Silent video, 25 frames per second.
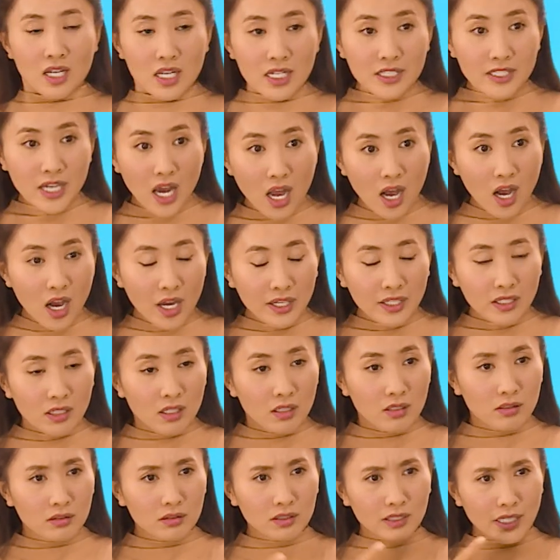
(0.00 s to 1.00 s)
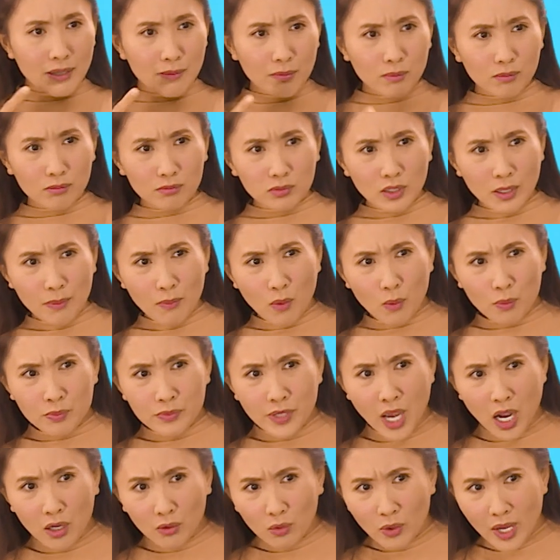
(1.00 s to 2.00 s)
Ê trời ơi cái, cái mụn
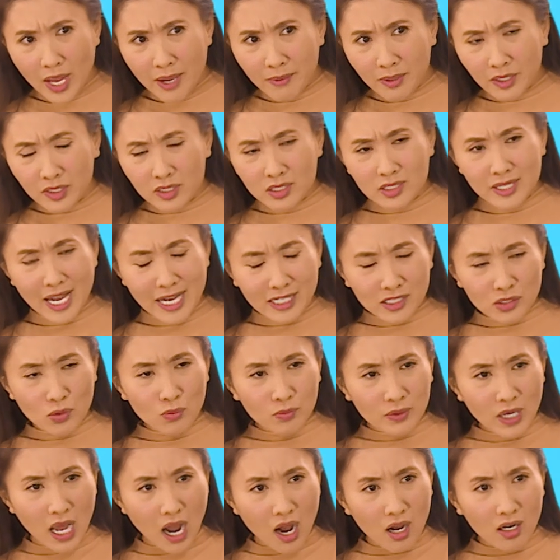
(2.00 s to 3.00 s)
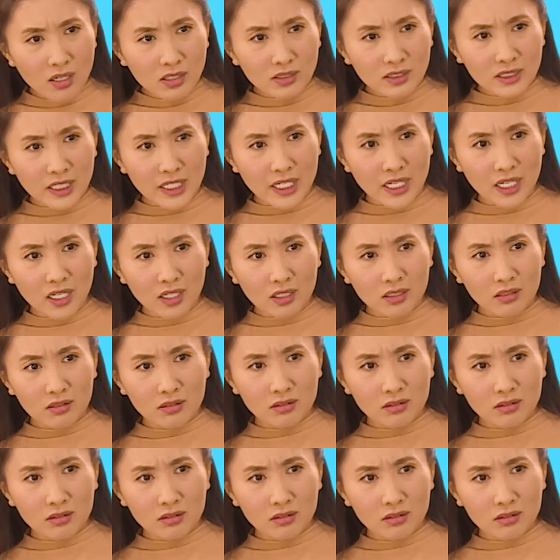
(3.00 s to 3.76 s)
nhọn của em hình như đang sung đỏ lên kìa